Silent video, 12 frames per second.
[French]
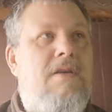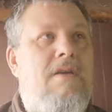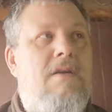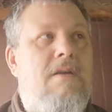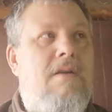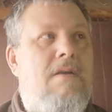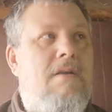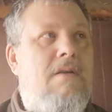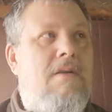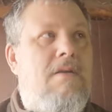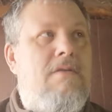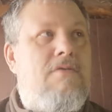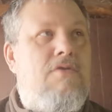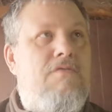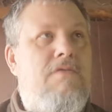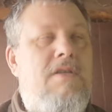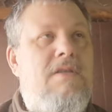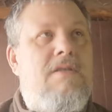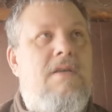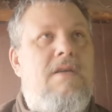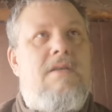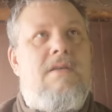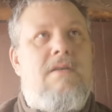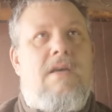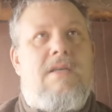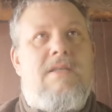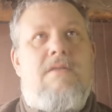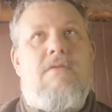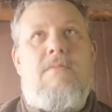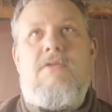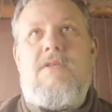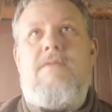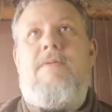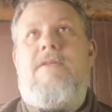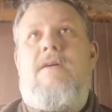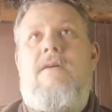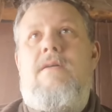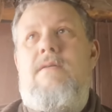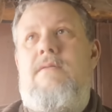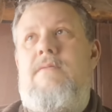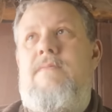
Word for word: c'est. Ce que je vous dis, c'est exactement ce qui se passera.